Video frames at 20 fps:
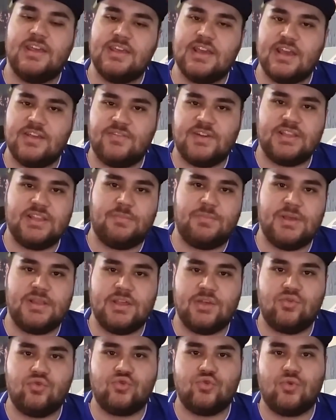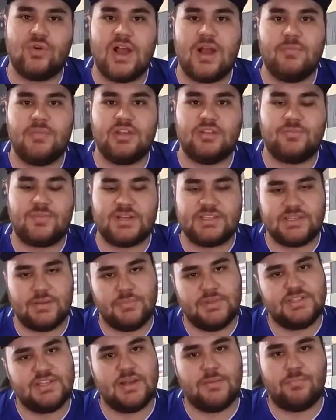e aí vai depender do julgamento para
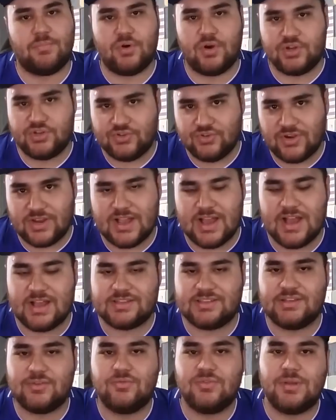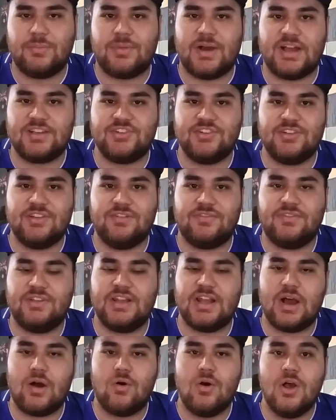saber se ele pode jogar a segunda partida da
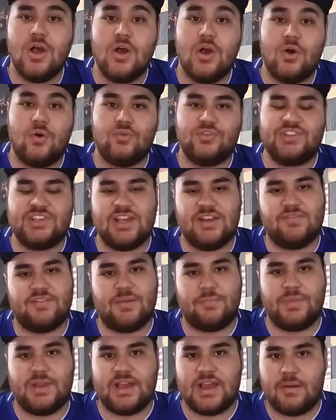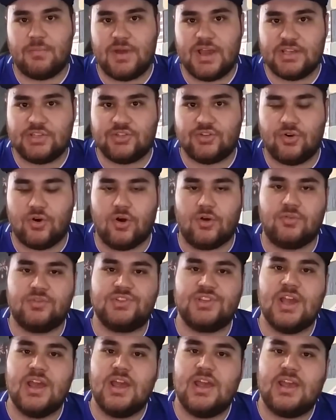final ou se ele vai pegar mais
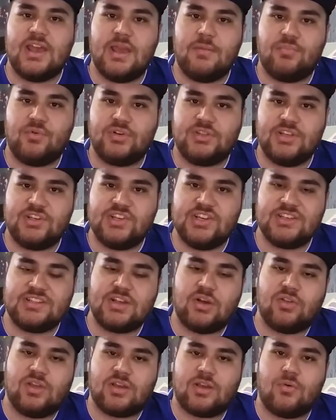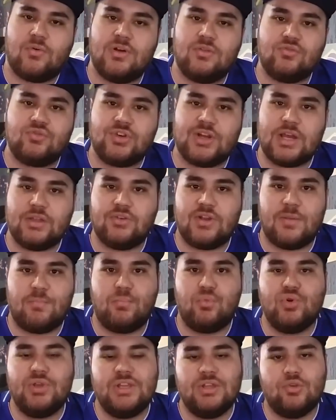jogos. E é importante ressaltar que quando o jogador é
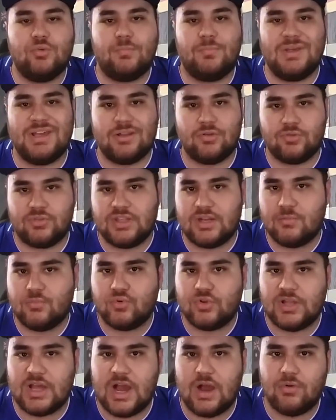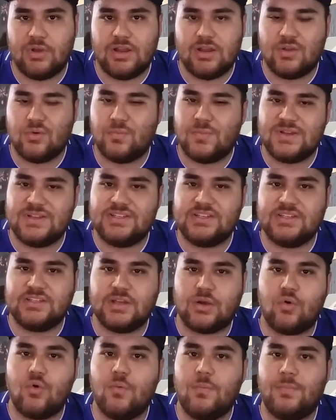punido pelo tribunal, ele não
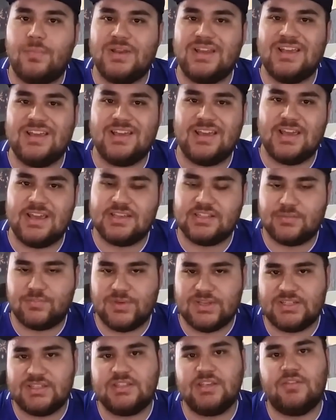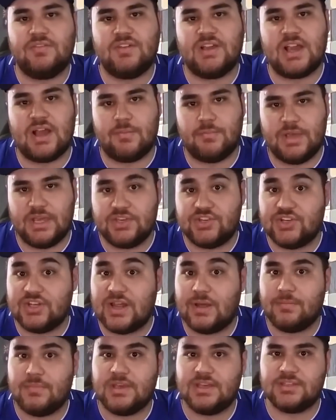precisa cumprir especificamente
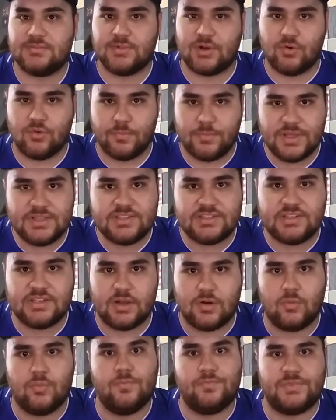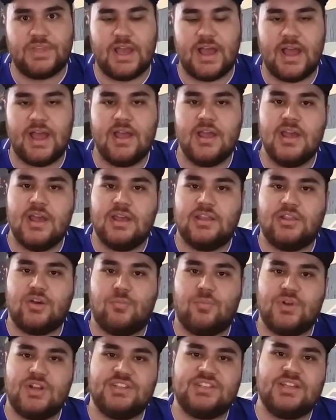na mesma competição, tá?
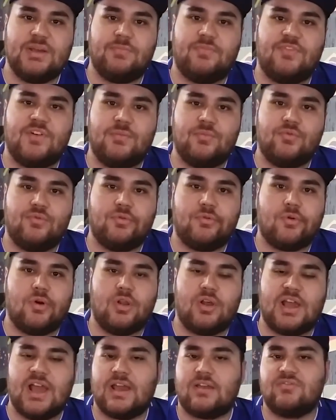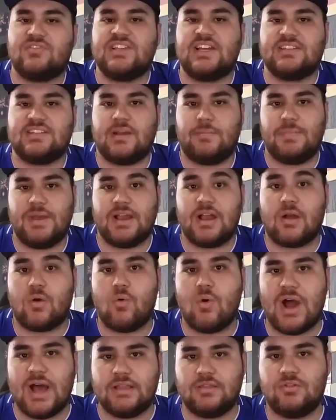Então, por exemplo, vamos colocar que o Sassá pega
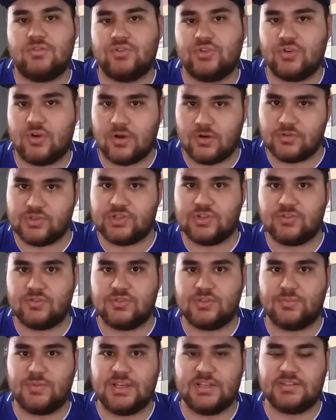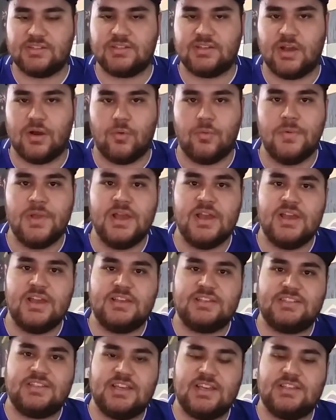quatro jogos de suspensão
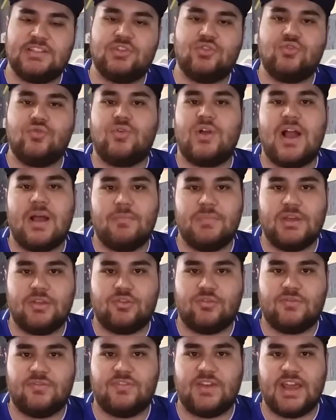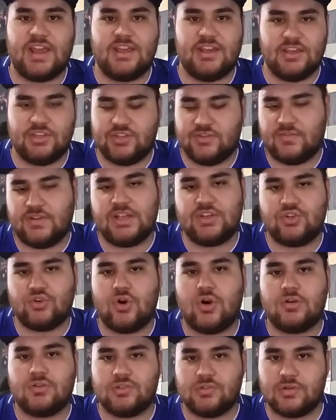se esse julgamento vem e tiver
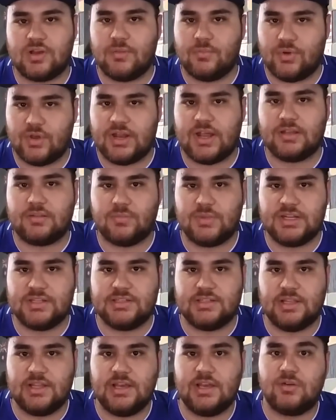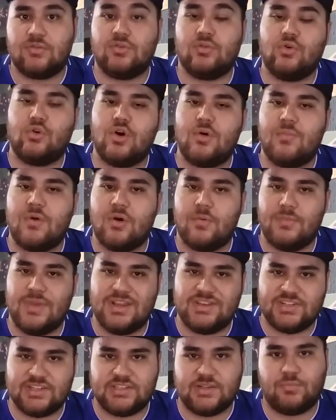jogos do Campeonato Brasileiro,
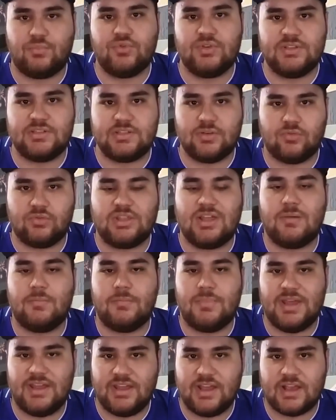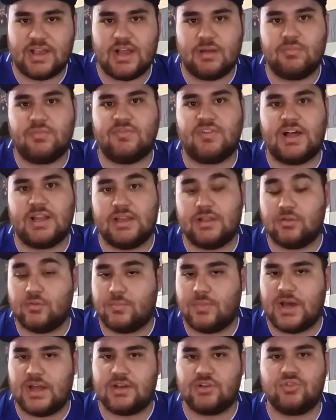normalmente essa punição também acaba valendo
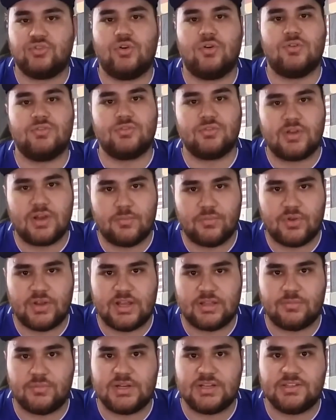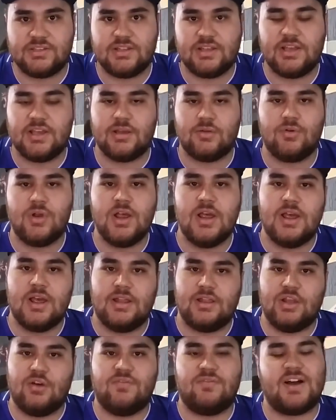para jogos do Campeonato Brasileiro.
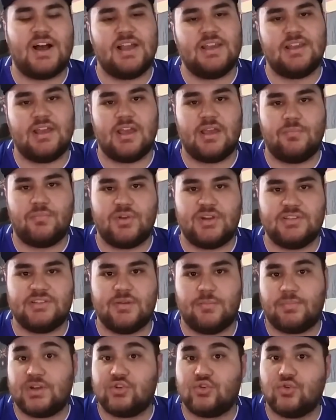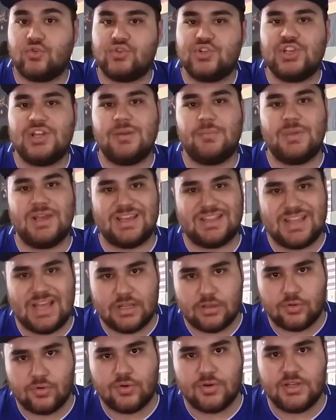Não vale aí, por exemplo, para jogo de
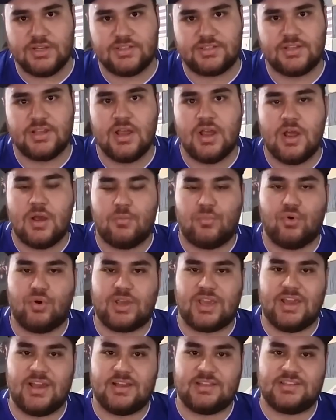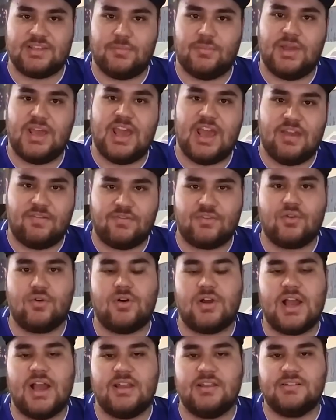Libertadores porque é a CBF que
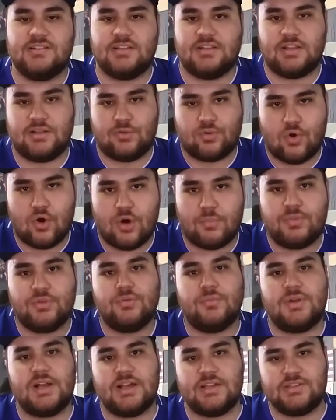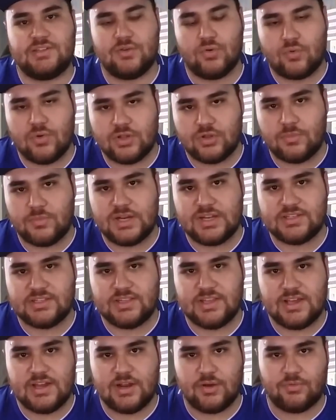organiza tanto Copa do Brasil quanto
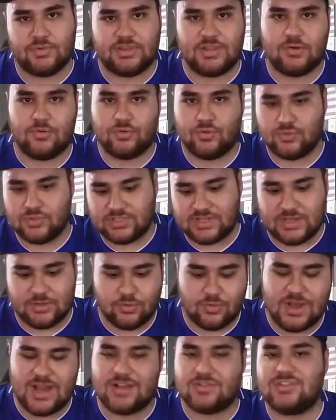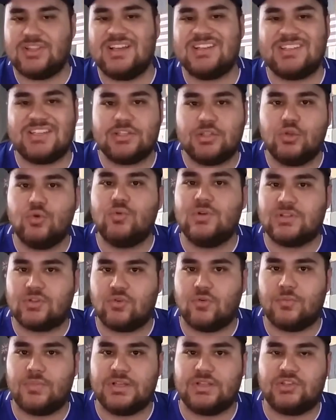Brasileirão. Então, nos, no caso dessas duas
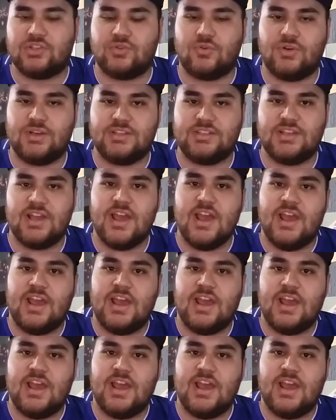competições,